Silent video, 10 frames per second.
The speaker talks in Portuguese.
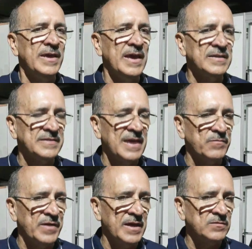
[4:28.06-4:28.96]
e esses
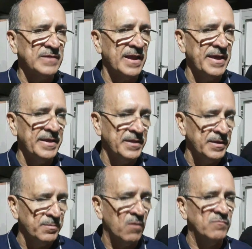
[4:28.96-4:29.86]
eventos, além
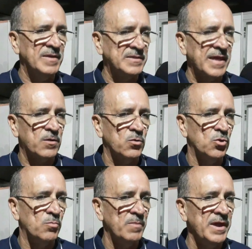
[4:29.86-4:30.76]
de movimentar a
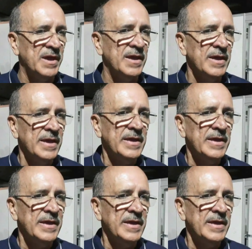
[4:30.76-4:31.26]
economia,